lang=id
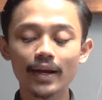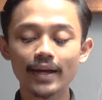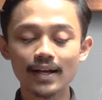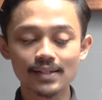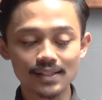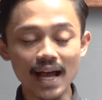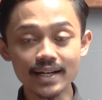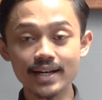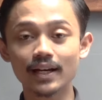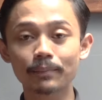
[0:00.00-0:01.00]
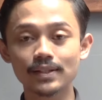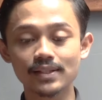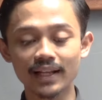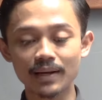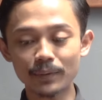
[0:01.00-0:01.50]
ada yang standar plus
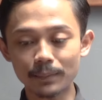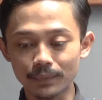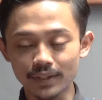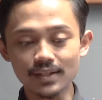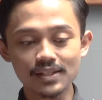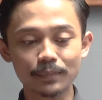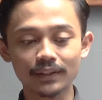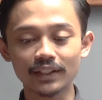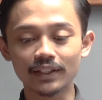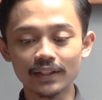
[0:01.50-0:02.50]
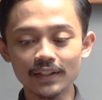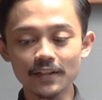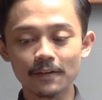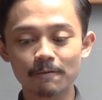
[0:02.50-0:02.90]
setelan pipi seperti ini.